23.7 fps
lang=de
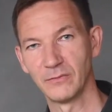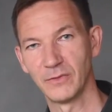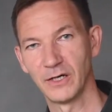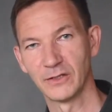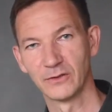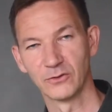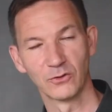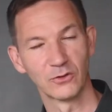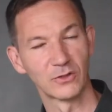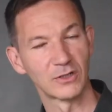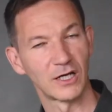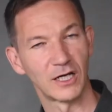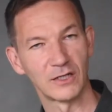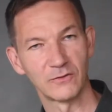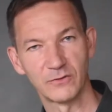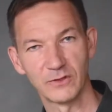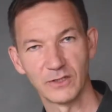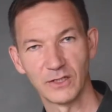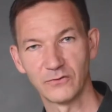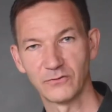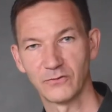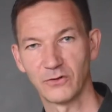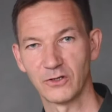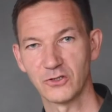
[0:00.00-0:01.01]
mein Rückgrat
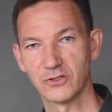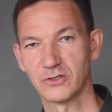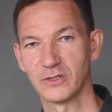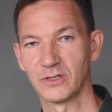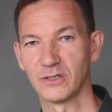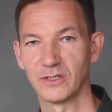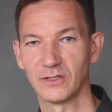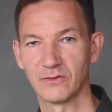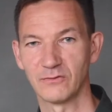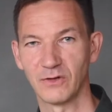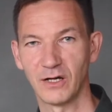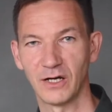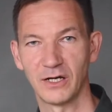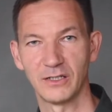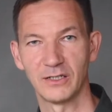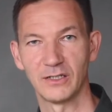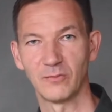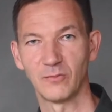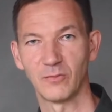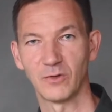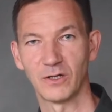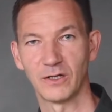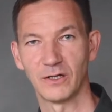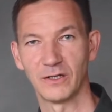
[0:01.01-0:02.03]
wieder vollständig
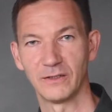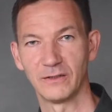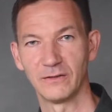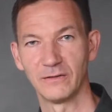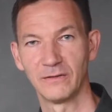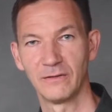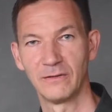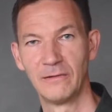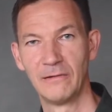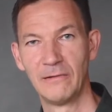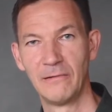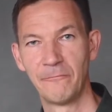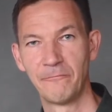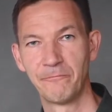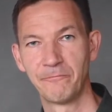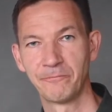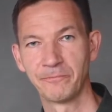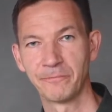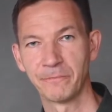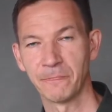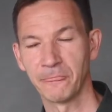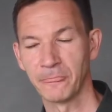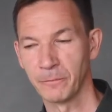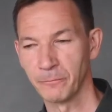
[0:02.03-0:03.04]
wahrnehmen kann.
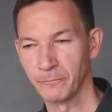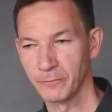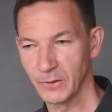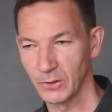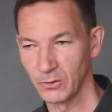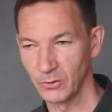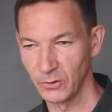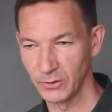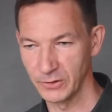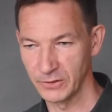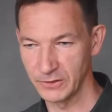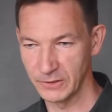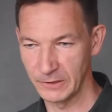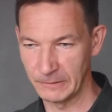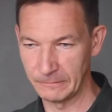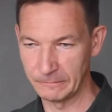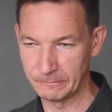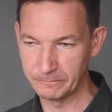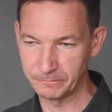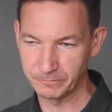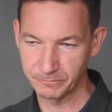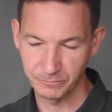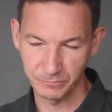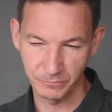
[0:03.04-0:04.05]
Und
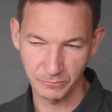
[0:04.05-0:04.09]
ähm,